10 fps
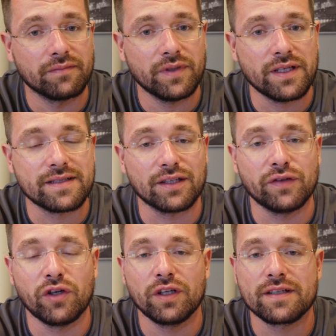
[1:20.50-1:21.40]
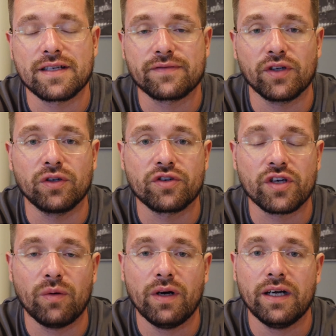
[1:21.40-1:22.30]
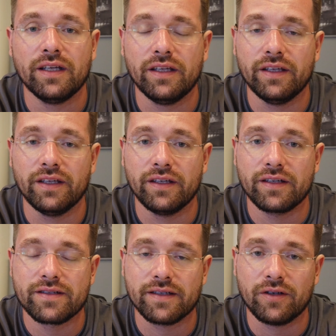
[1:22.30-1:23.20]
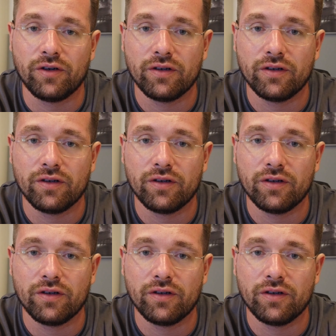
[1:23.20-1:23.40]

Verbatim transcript: jest zadowolona ze swojego ciała i chce